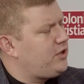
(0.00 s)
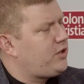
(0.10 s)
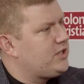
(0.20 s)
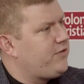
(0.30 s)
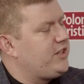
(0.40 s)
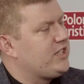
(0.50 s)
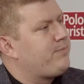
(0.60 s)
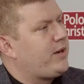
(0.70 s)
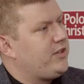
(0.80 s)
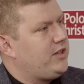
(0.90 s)
Co to jest wojna
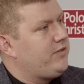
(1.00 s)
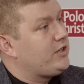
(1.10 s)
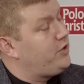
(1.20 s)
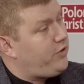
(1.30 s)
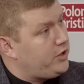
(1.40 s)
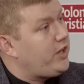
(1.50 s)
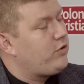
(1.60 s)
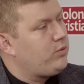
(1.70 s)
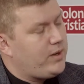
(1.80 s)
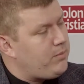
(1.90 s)
sprawiedliwa? Czy wojna
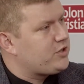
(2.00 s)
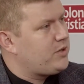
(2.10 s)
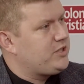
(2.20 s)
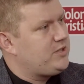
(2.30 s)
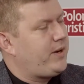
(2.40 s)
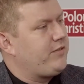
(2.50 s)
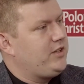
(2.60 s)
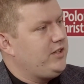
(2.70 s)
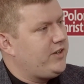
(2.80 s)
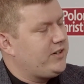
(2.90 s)
w ogóle może być
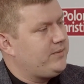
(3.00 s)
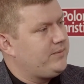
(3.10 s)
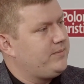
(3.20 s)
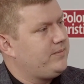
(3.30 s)
sprawiedliwa?